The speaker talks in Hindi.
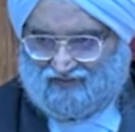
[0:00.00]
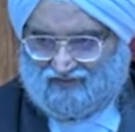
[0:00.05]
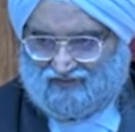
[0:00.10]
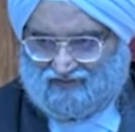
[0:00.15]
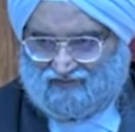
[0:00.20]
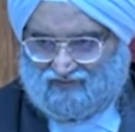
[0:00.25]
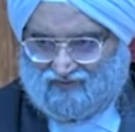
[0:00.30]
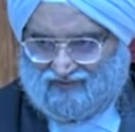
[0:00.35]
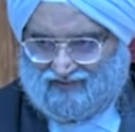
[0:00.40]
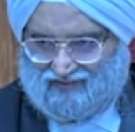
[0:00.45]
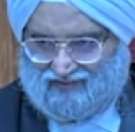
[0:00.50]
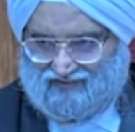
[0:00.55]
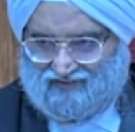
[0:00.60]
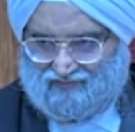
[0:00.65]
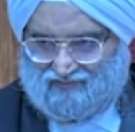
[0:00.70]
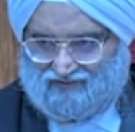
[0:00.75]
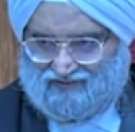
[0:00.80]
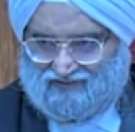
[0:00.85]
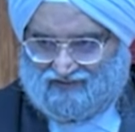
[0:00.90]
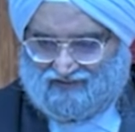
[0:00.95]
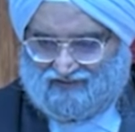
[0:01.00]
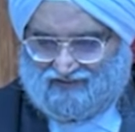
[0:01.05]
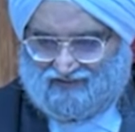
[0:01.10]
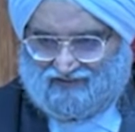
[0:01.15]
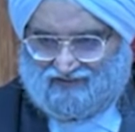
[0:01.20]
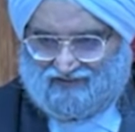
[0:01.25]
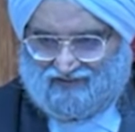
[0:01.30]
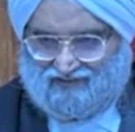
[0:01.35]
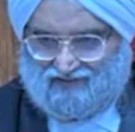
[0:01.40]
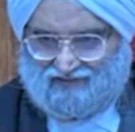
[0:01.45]
एडवोकेट्स की मदद के लिए
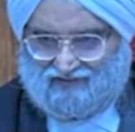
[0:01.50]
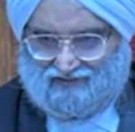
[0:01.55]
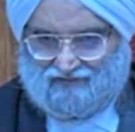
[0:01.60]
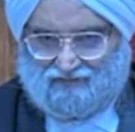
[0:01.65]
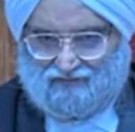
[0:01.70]
तैयार है